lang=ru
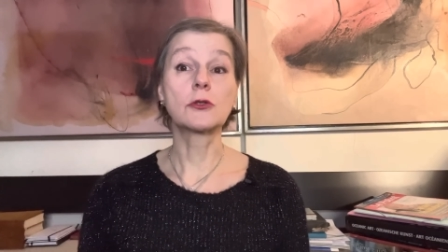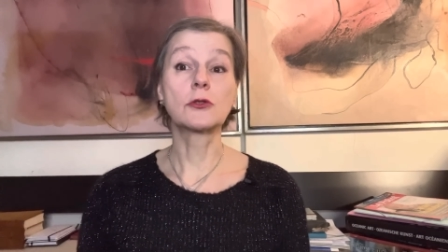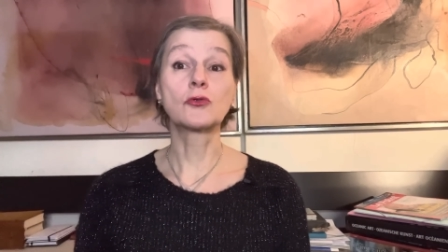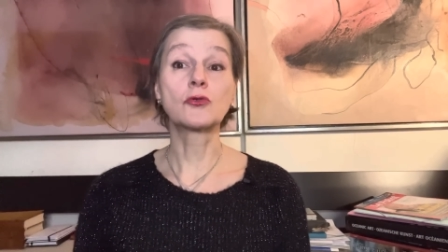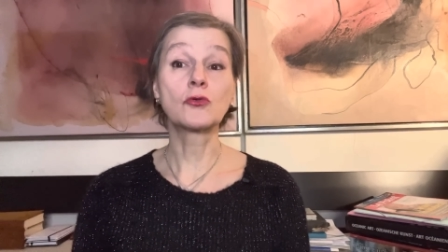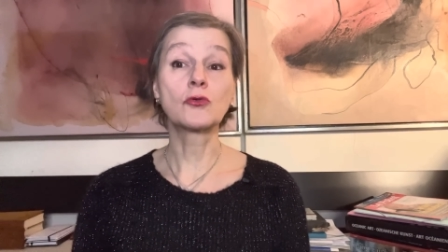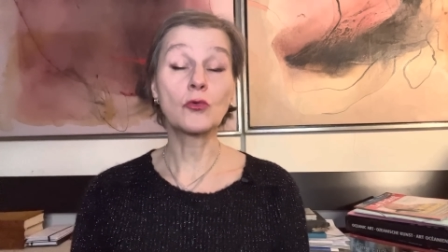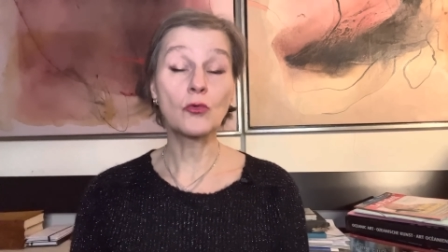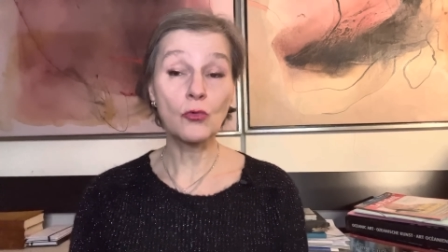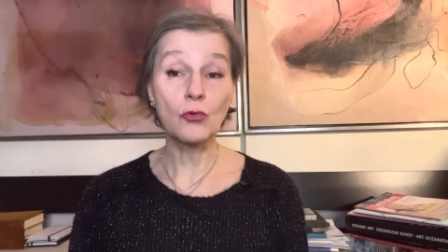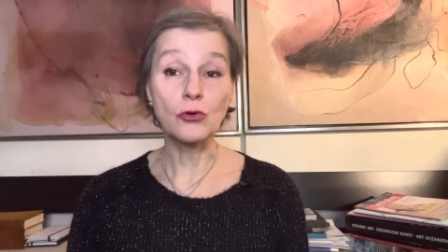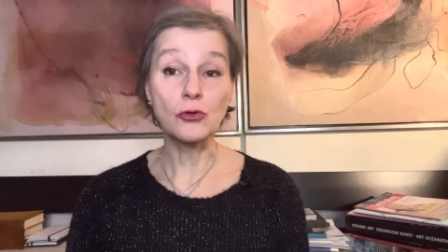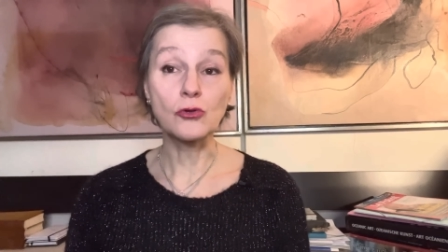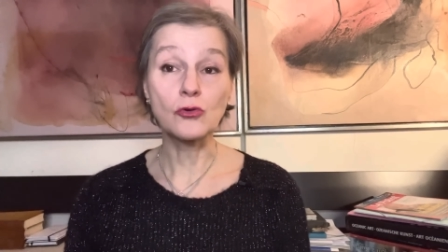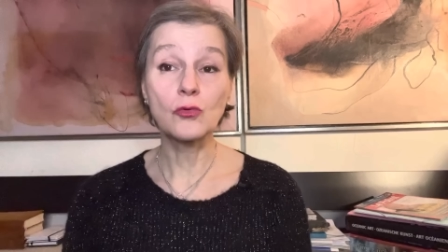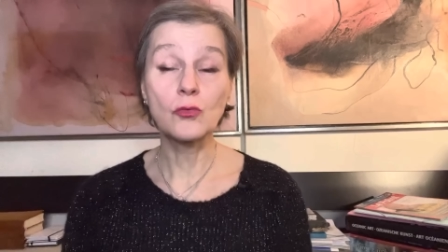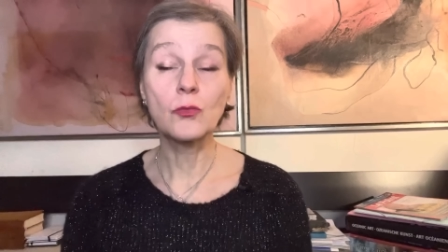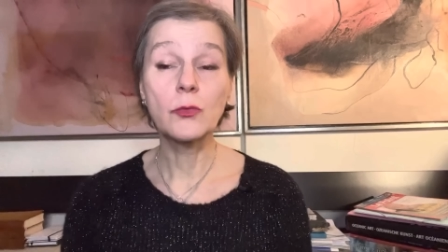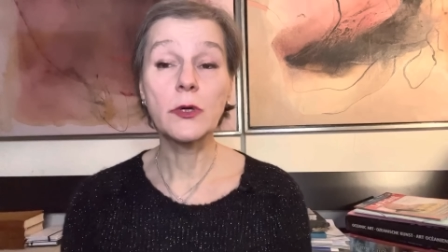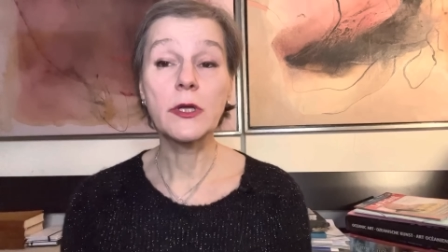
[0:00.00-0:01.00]
с другой
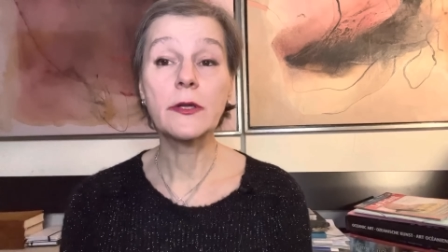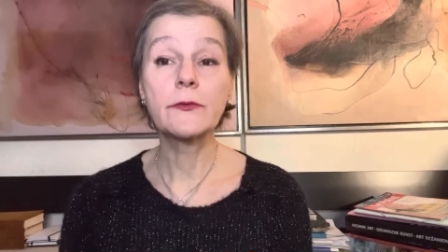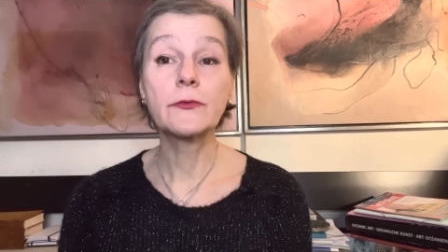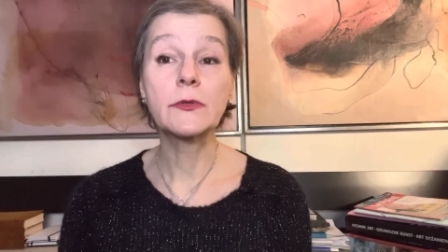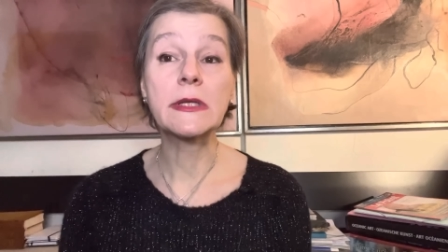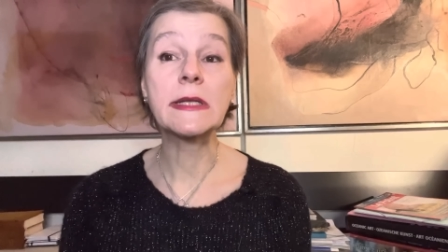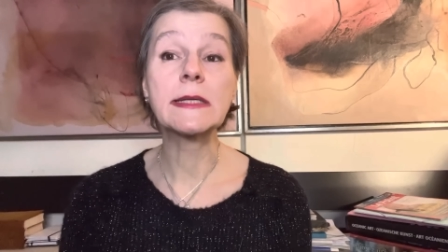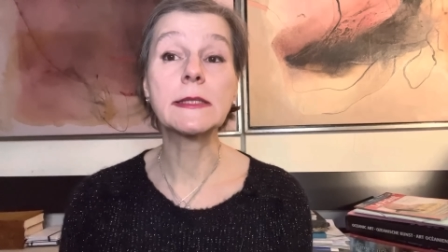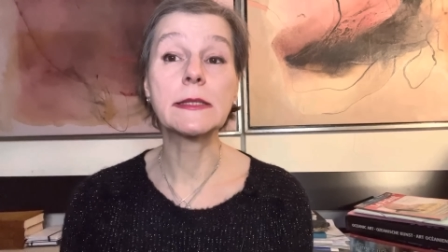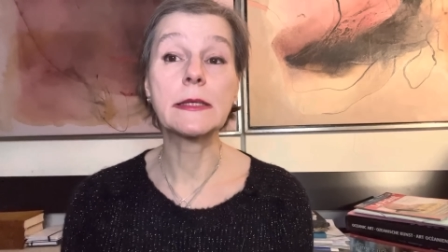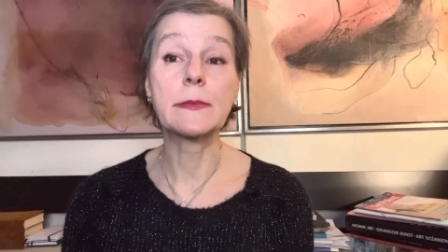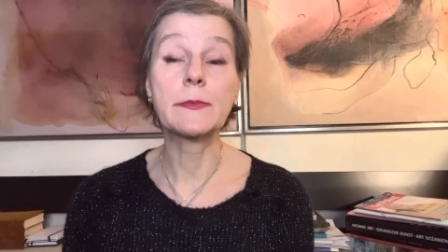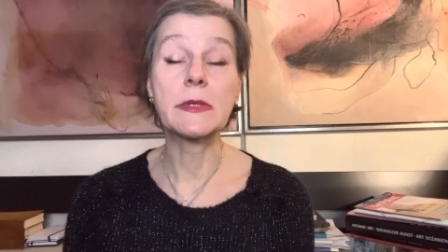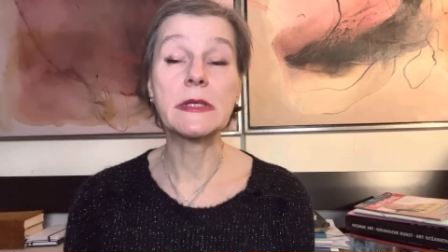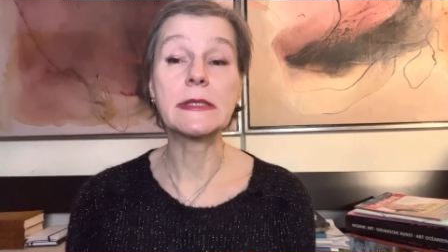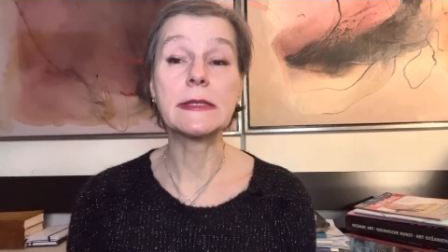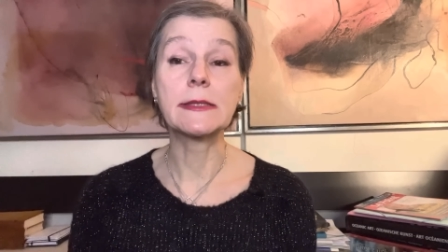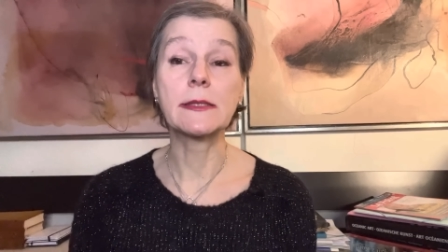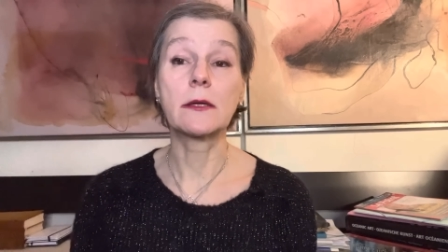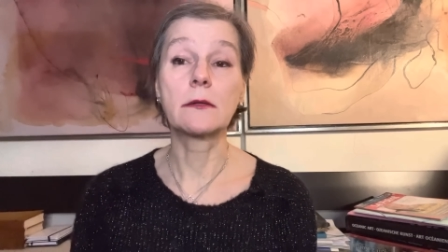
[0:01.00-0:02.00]
суммой в
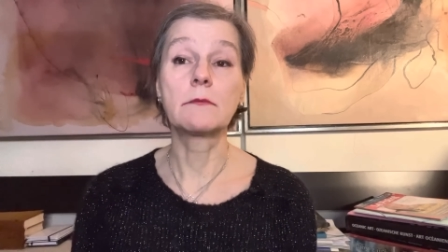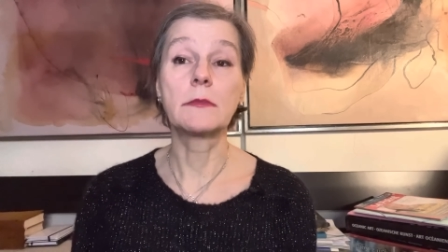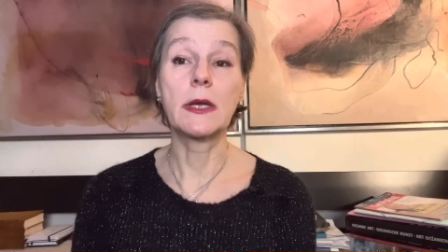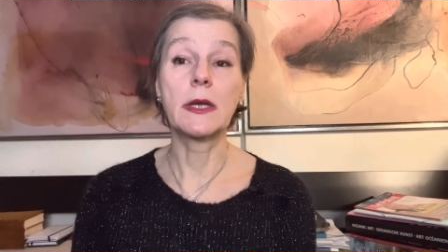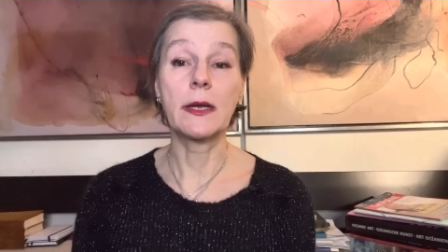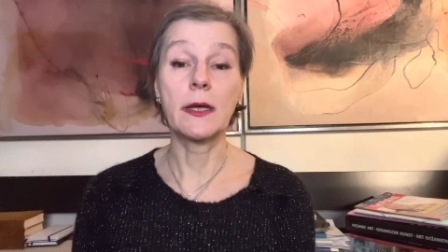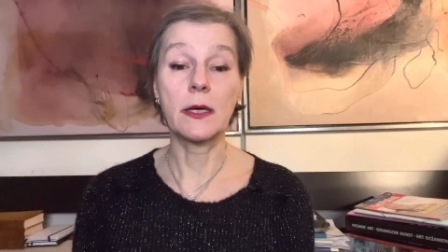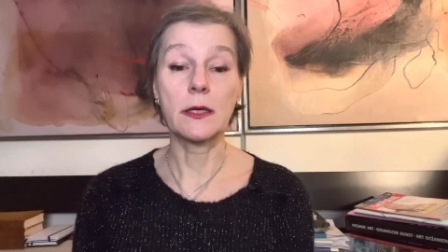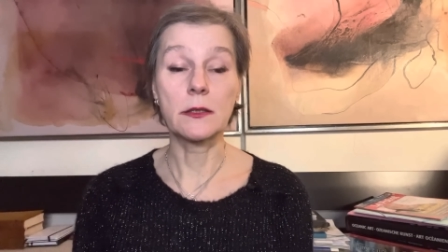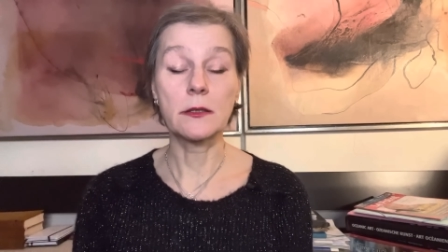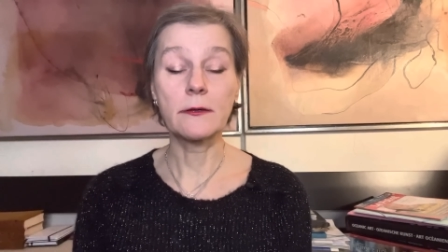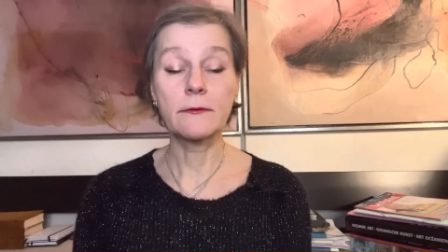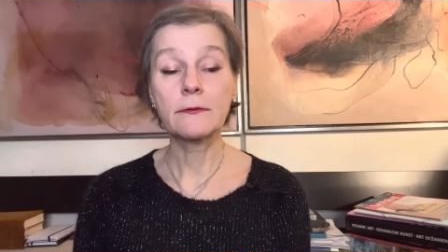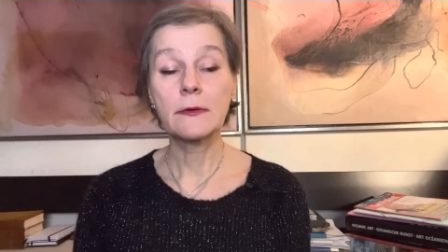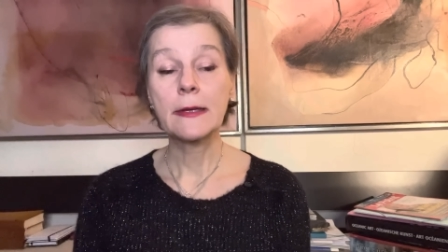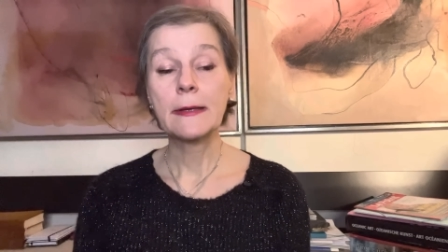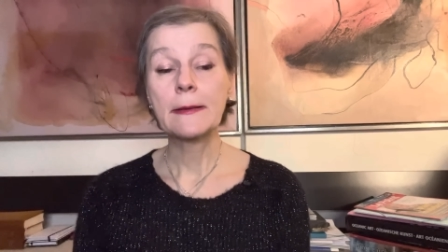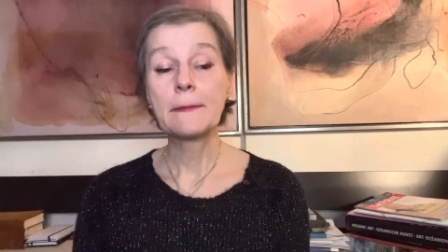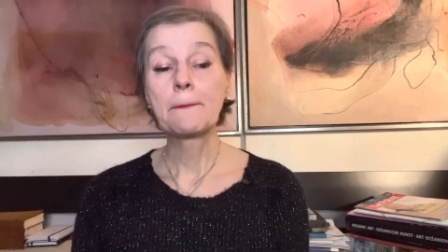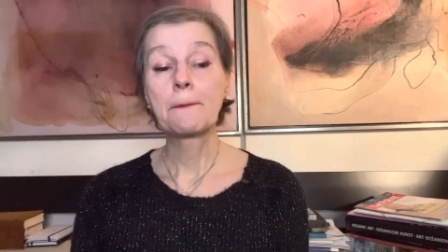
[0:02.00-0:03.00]
350 миллиардов.
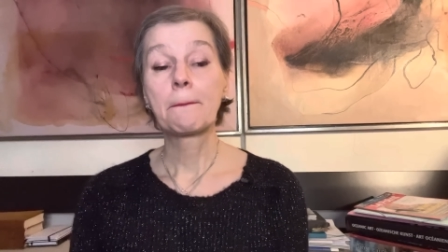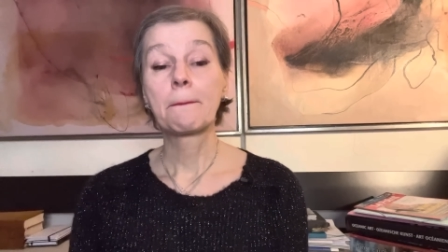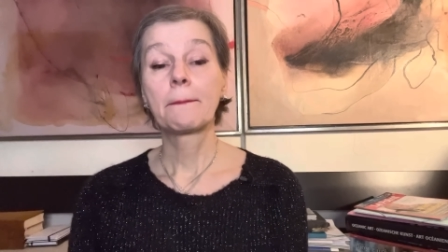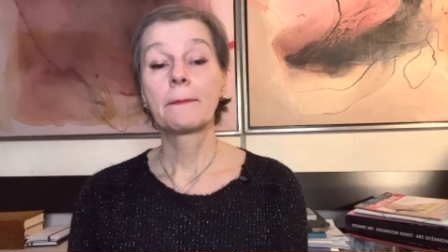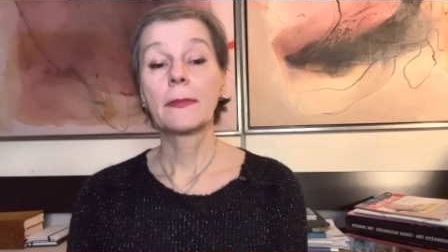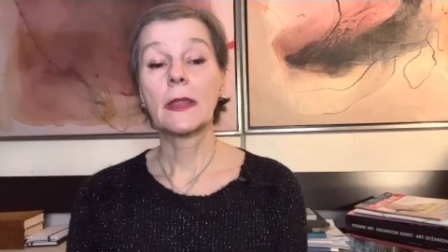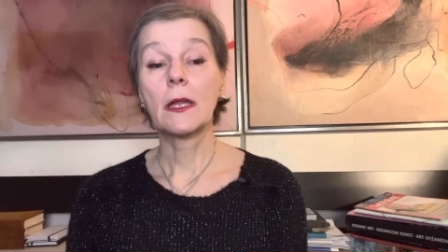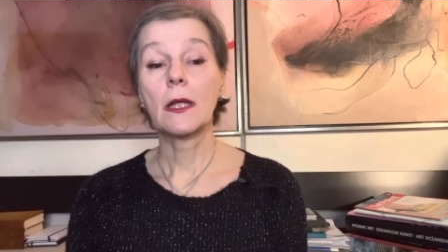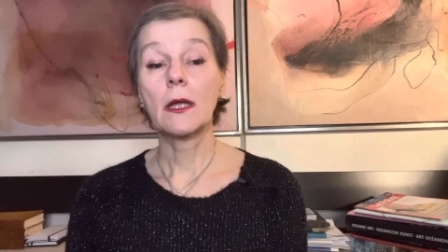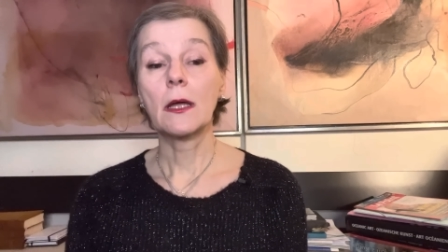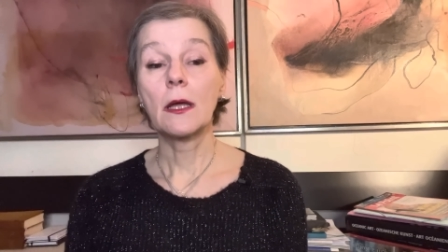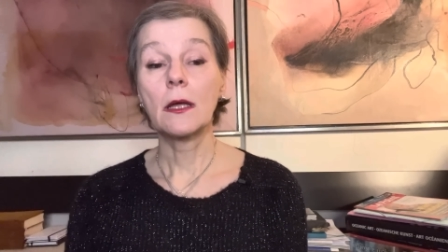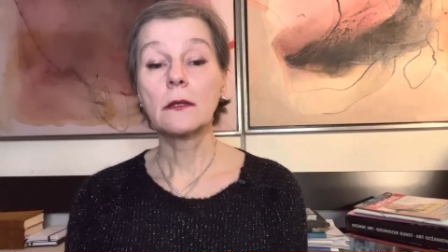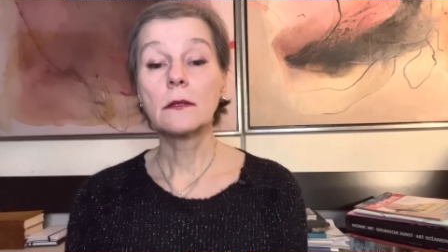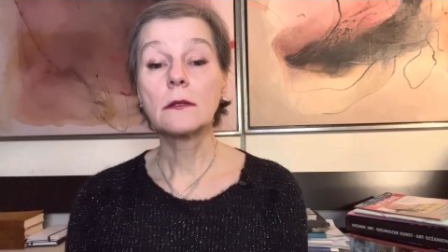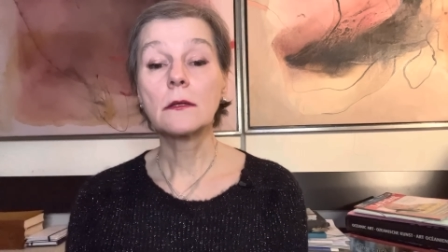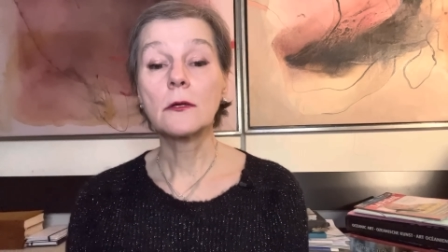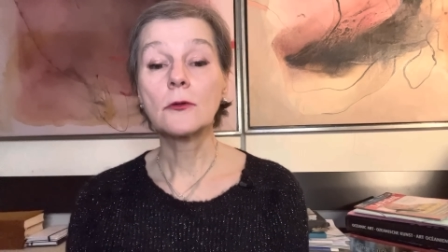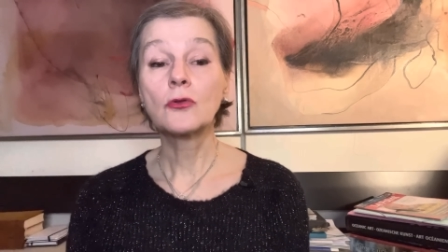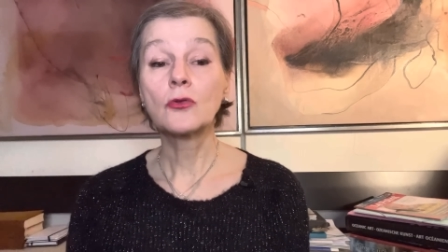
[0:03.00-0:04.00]

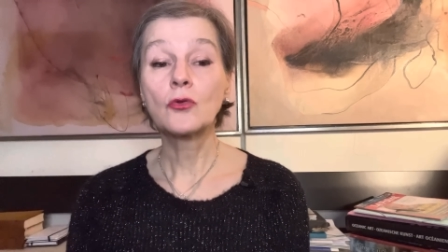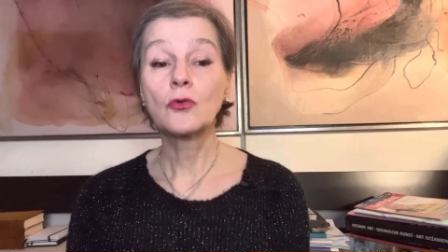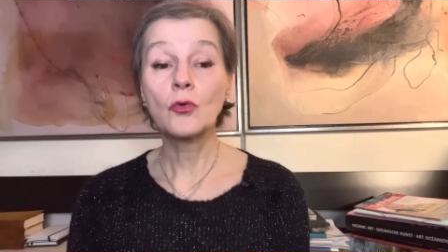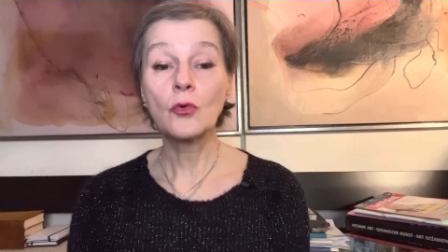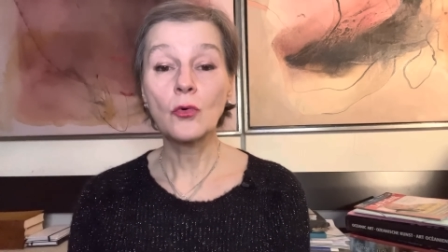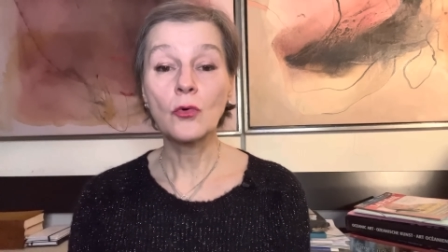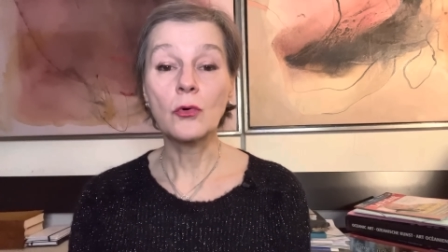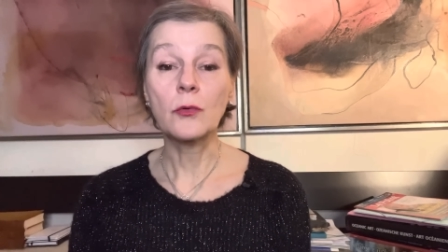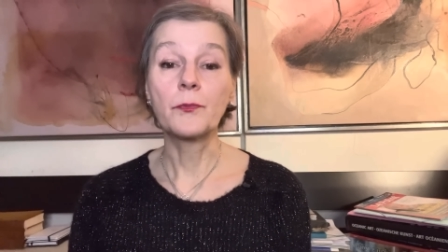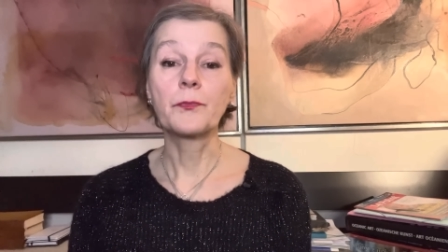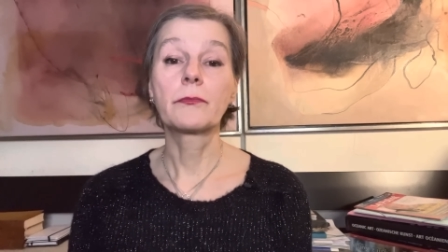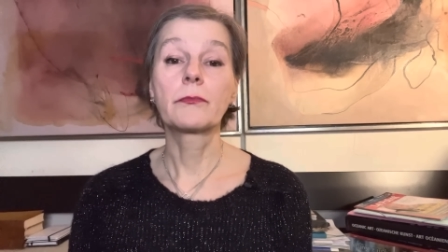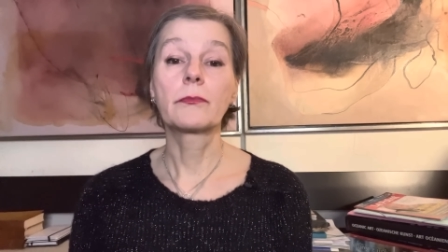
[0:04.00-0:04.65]
Это то,